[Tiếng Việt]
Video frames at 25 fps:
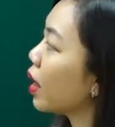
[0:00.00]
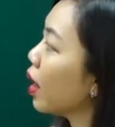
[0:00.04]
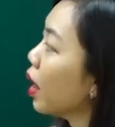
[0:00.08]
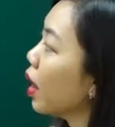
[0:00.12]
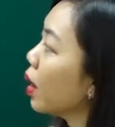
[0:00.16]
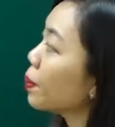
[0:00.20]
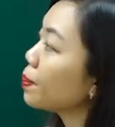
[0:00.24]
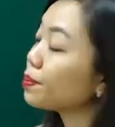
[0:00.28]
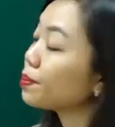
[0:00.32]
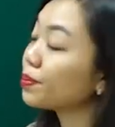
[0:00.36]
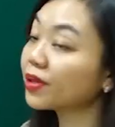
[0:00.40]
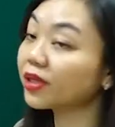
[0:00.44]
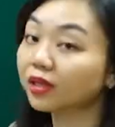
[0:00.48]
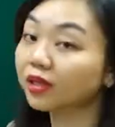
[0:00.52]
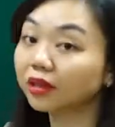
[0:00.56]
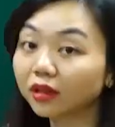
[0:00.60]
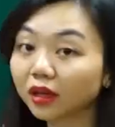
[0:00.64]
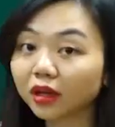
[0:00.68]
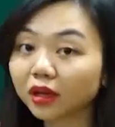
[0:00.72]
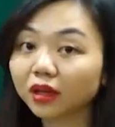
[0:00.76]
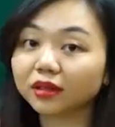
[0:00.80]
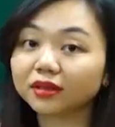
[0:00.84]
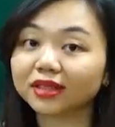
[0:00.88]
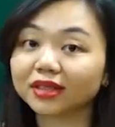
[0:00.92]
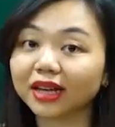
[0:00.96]
hợp
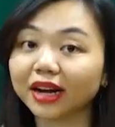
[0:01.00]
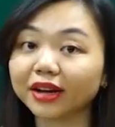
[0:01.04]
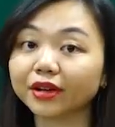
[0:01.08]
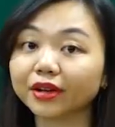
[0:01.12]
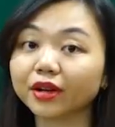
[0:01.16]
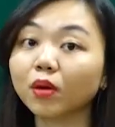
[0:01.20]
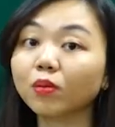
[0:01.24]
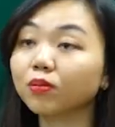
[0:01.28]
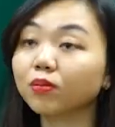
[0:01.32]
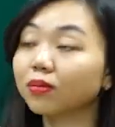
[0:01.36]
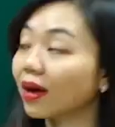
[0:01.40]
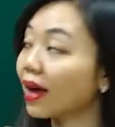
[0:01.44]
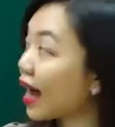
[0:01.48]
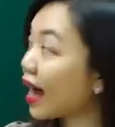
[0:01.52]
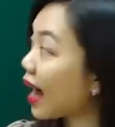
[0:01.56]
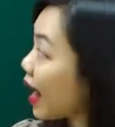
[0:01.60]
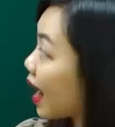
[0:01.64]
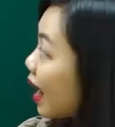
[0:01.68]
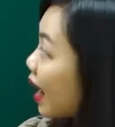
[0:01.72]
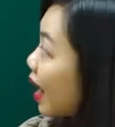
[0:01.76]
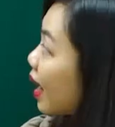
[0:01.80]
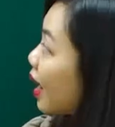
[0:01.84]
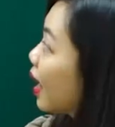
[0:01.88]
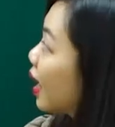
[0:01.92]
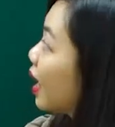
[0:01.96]
sướng dàn đồng ca